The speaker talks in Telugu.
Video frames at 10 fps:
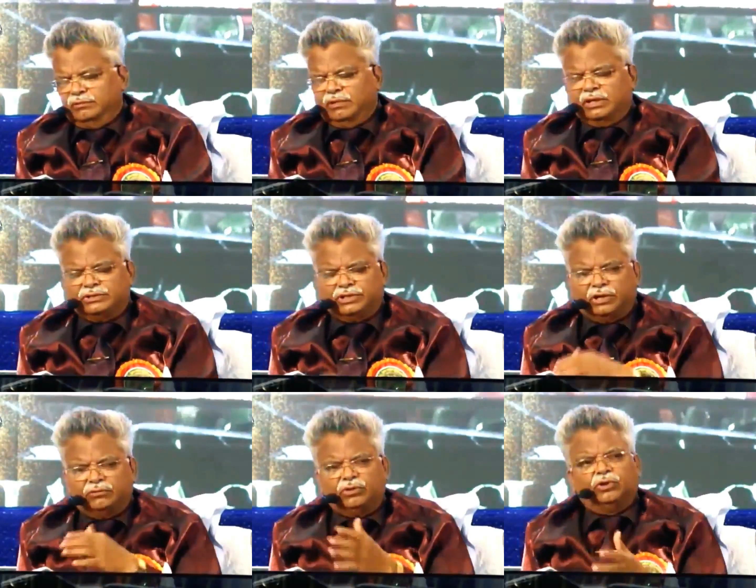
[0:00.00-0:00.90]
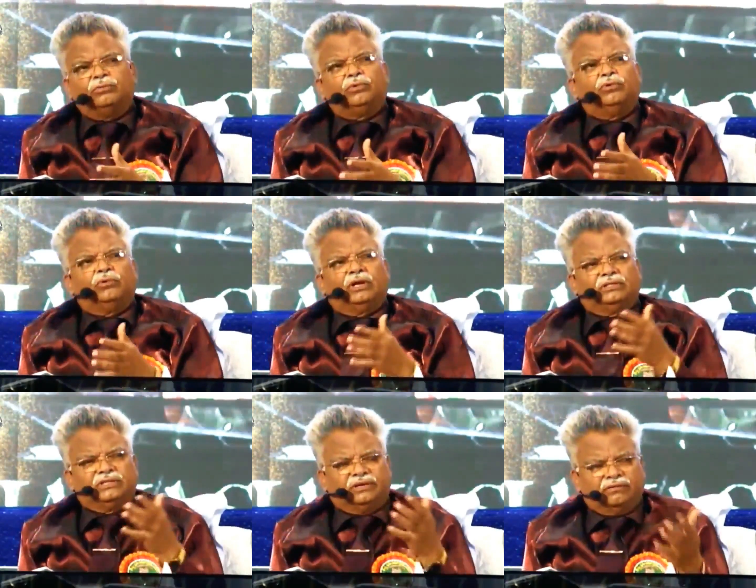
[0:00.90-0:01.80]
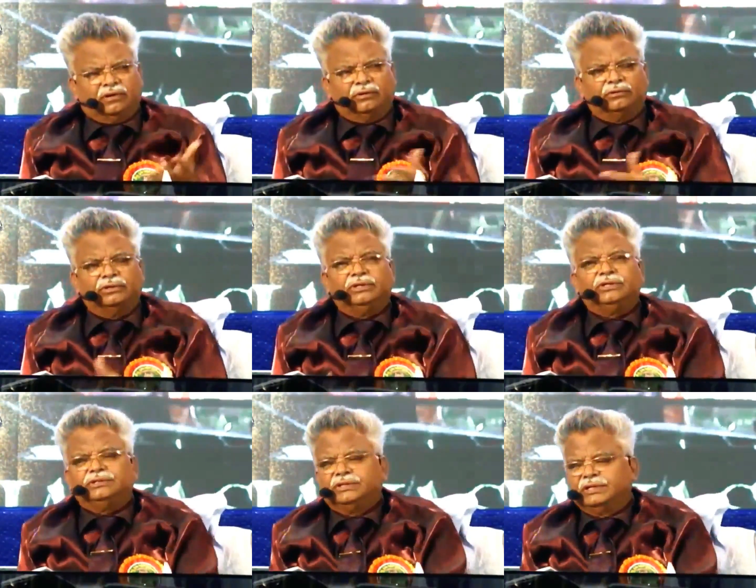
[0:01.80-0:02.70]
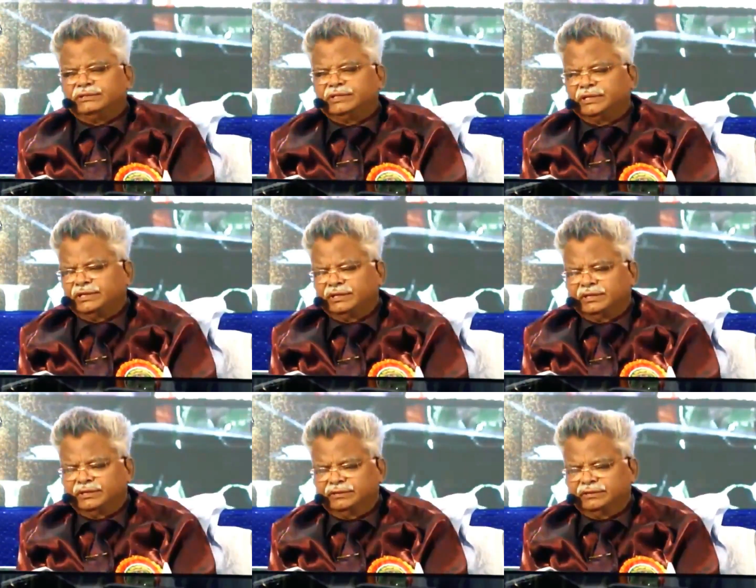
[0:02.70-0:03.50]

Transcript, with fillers: వాళ్ళ చావు కబురు వాళ్ళ శవాలు ఇంటికి చేరేసరికి